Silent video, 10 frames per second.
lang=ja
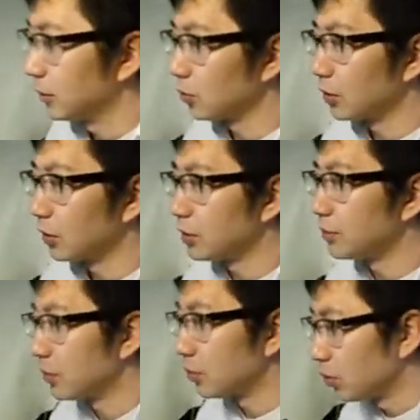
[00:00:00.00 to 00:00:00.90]
そんな
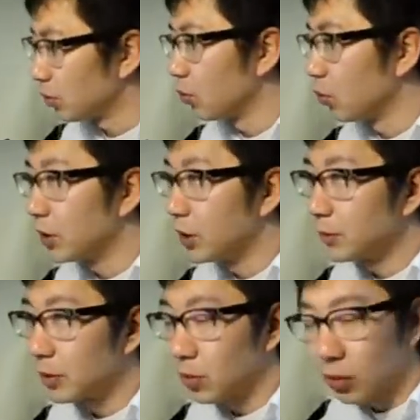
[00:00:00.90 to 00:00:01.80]
リスペクト、高級
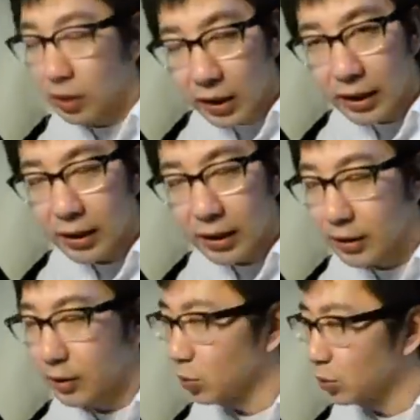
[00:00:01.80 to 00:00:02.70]
リスペクトの中で、
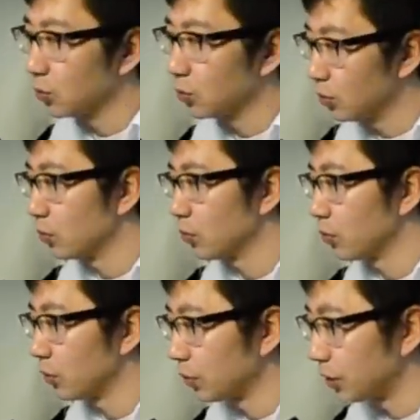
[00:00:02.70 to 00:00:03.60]
え放送を終
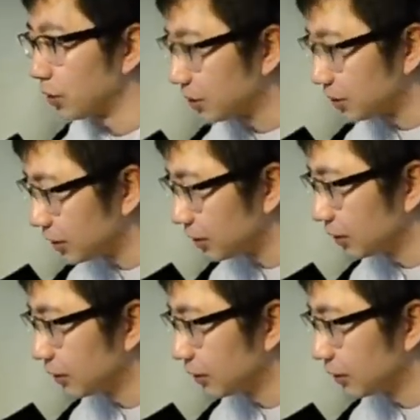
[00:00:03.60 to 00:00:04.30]
えることができました。